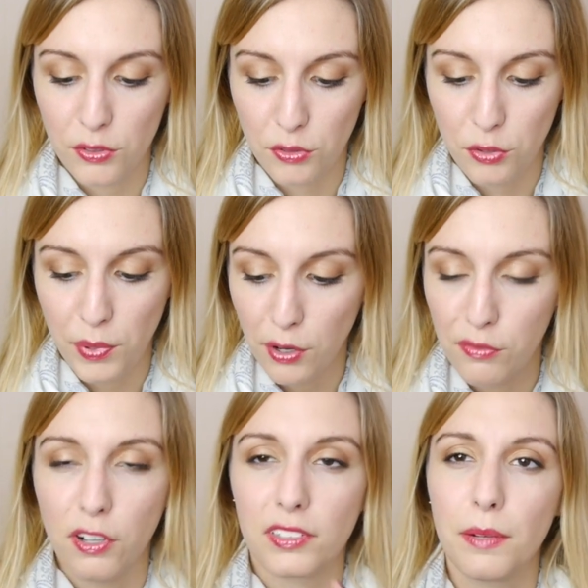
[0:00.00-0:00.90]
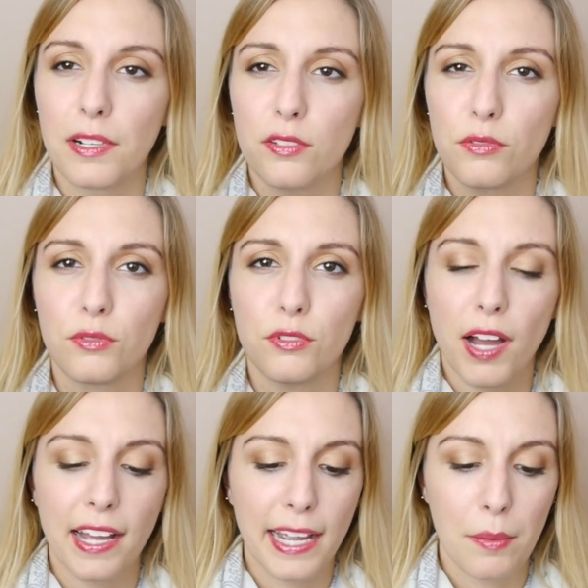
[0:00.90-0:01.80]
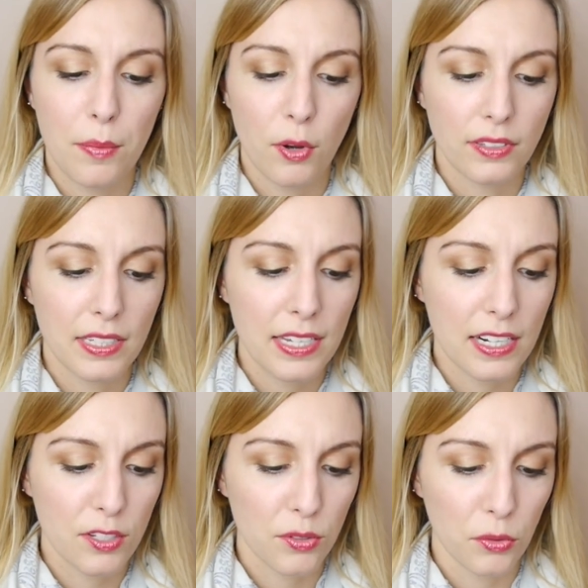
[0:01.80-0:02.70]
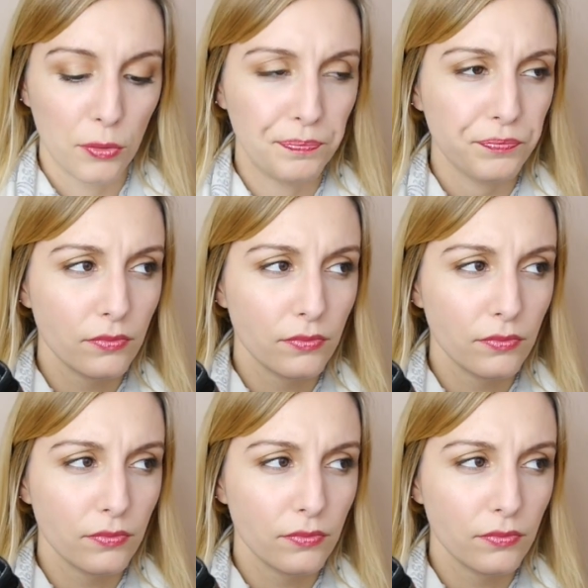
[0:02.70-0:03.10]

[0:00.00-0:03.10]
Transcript: Elles sont super confortables, elles sont agréables à porter, elles sont